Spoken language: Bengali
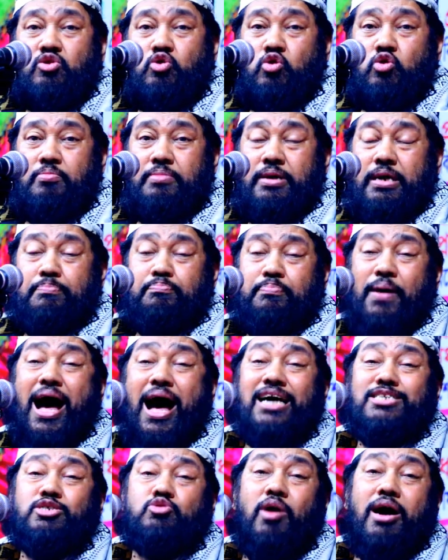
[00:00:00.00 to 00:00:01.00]
তুমি
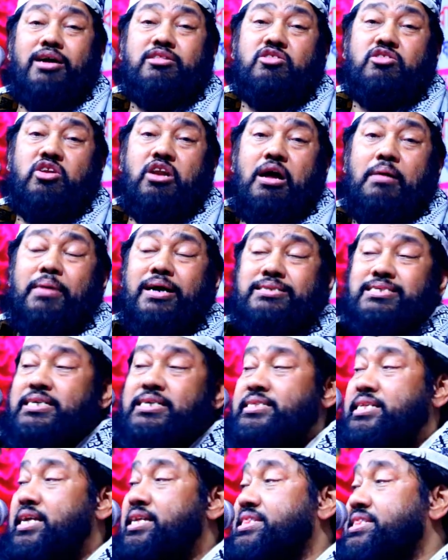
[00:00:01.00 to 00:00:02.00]
পাঁচ ওয়াক্ত নামাজে
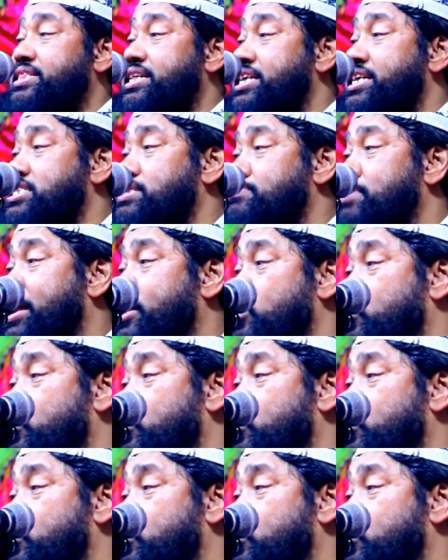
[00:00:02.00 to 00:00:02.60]
তেত্রিশ বার